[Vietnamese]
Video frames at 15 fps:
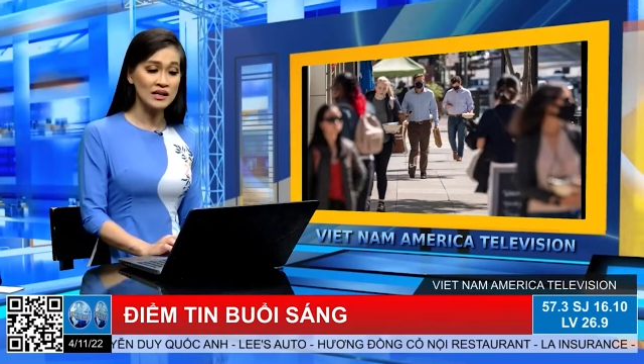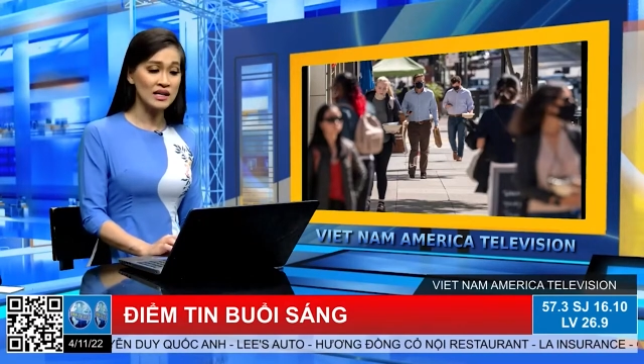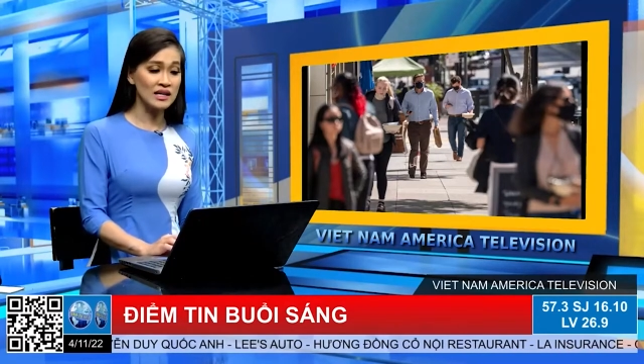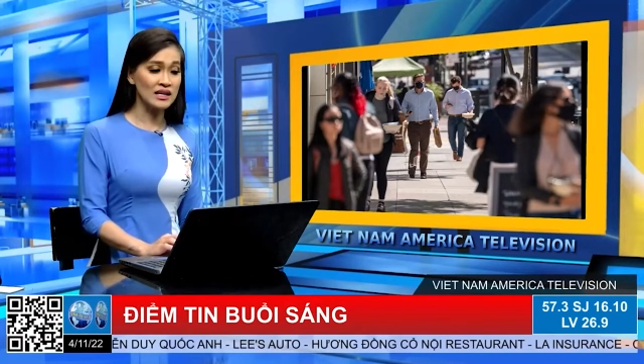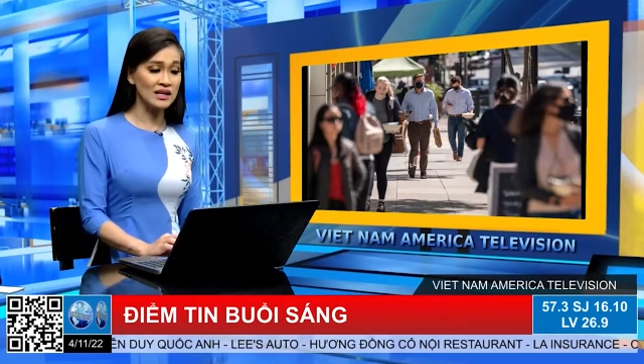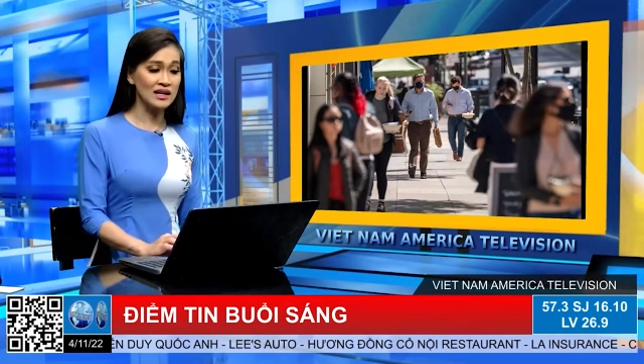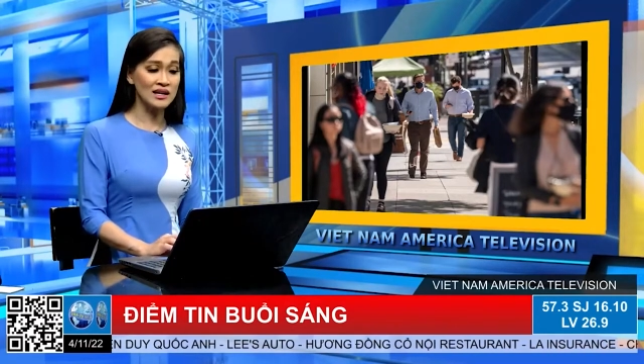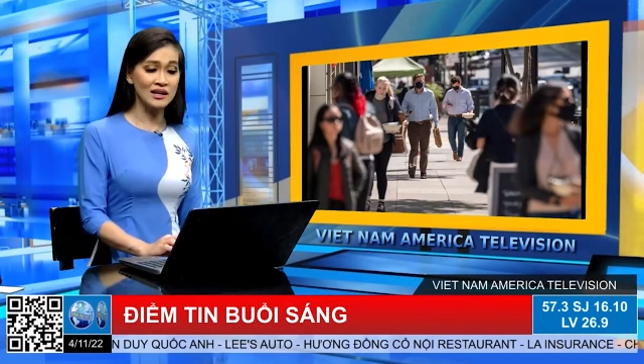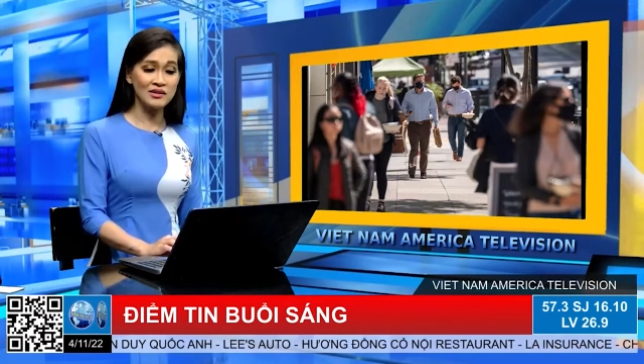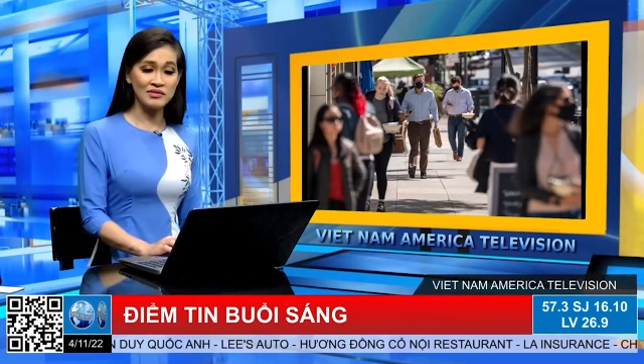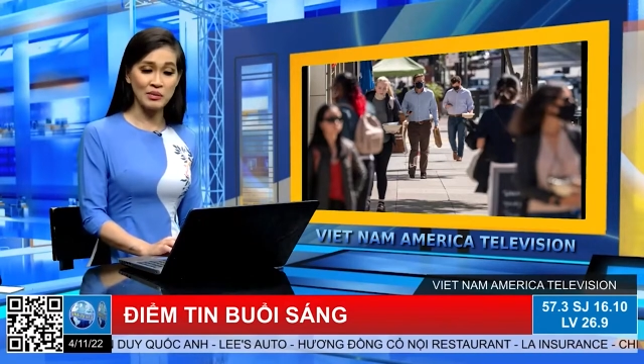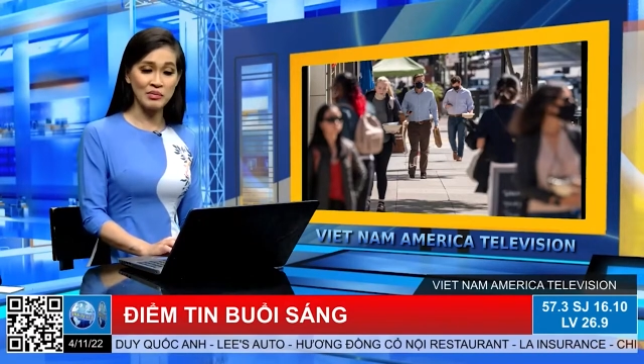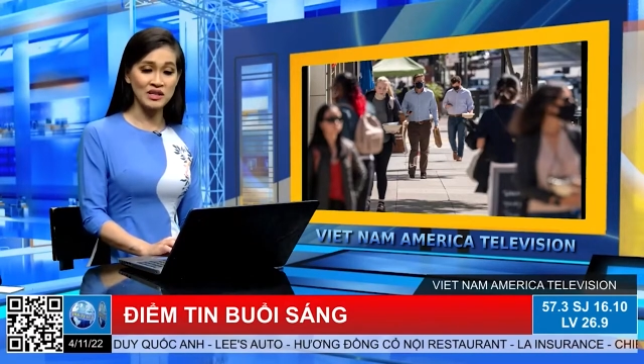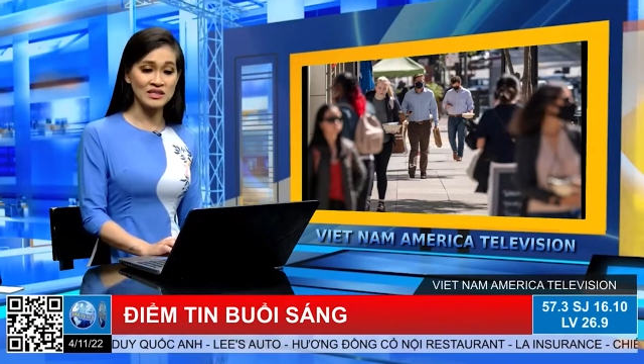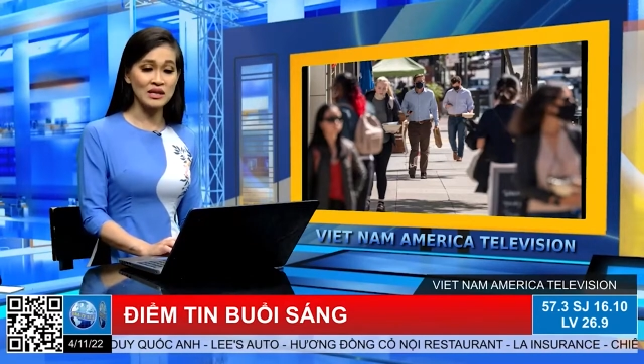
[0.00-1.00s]
thì hy
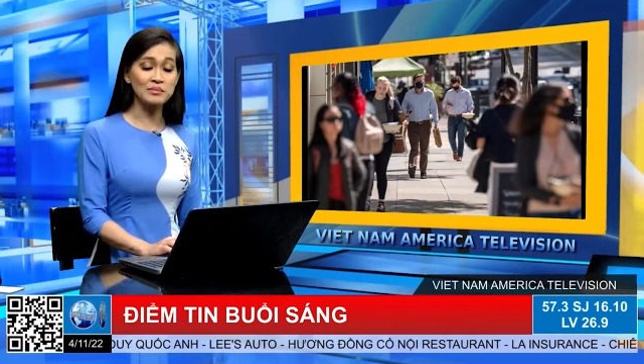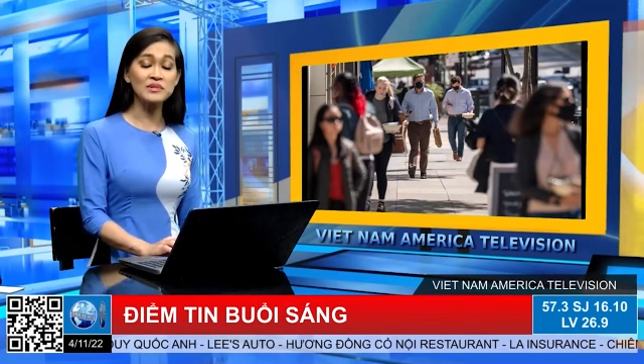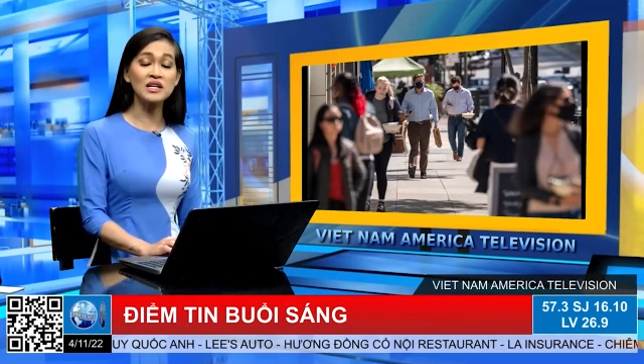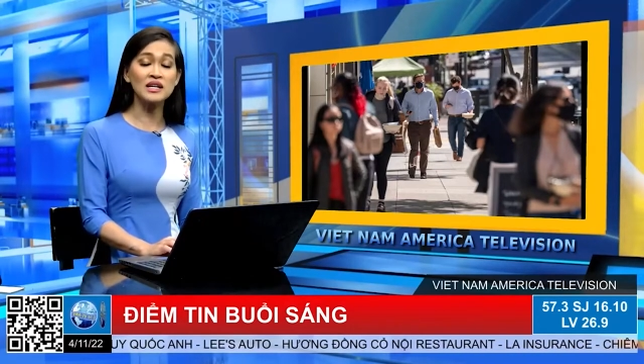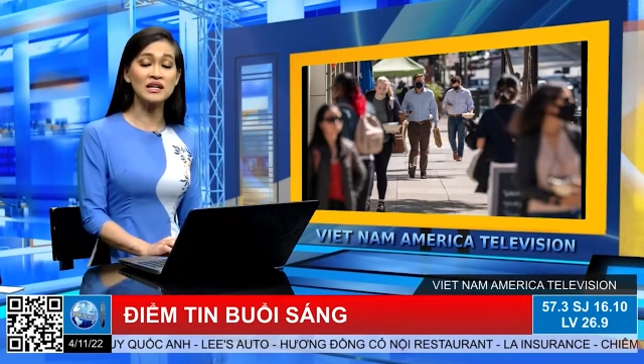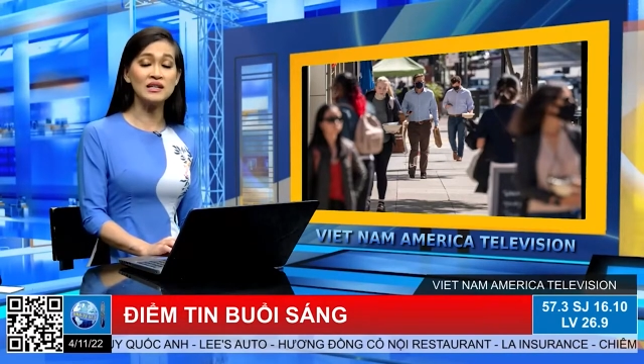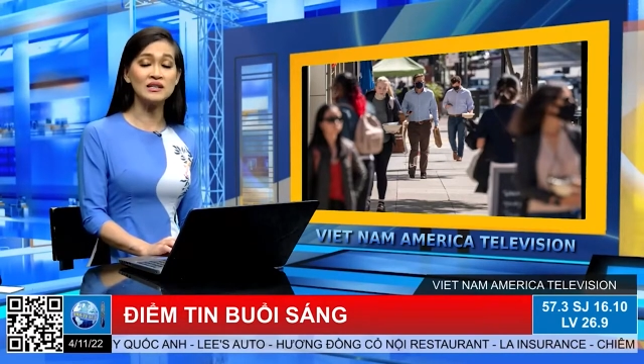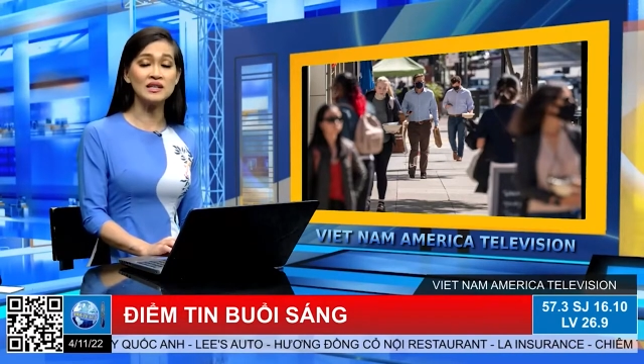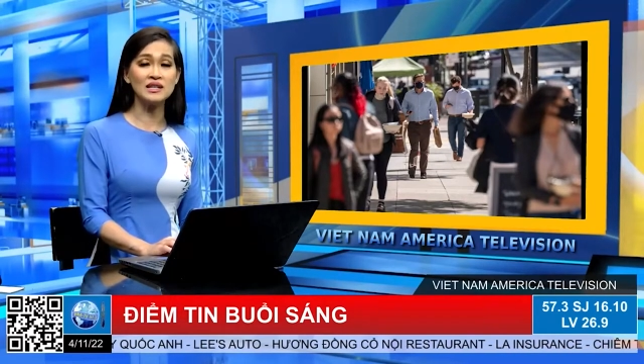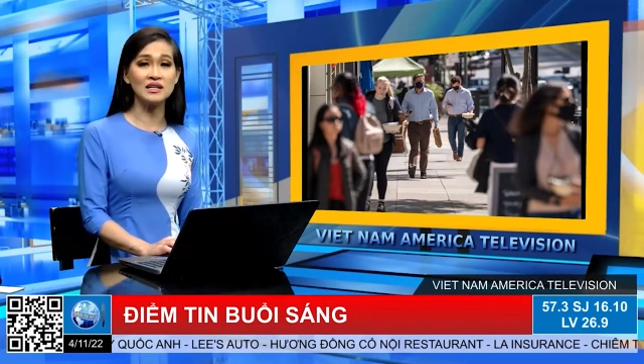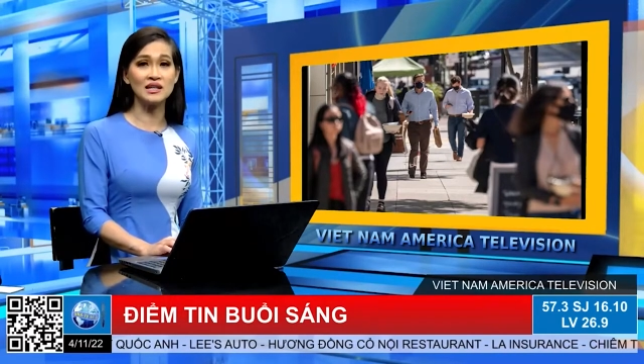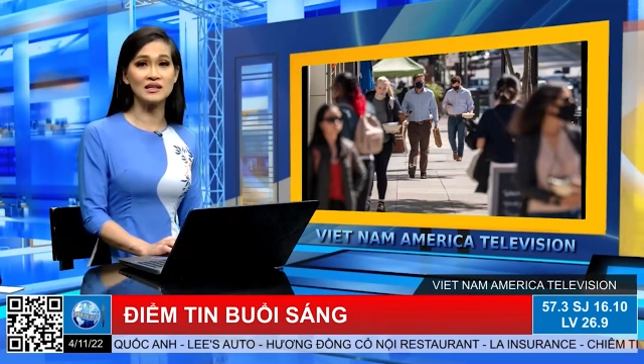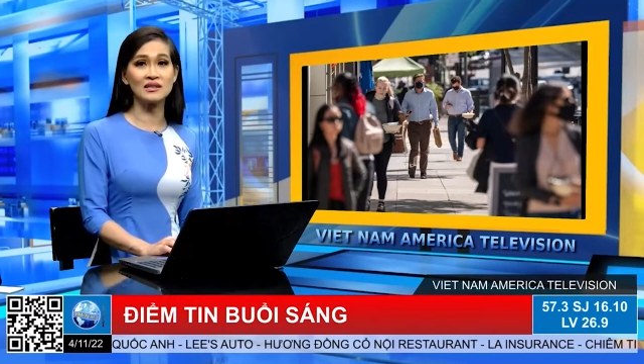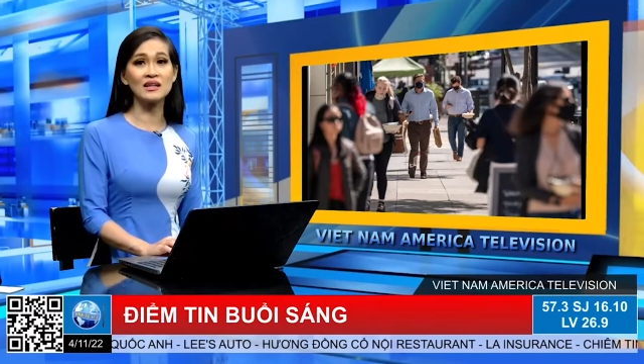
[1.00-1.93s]
vọng là sắp tới thì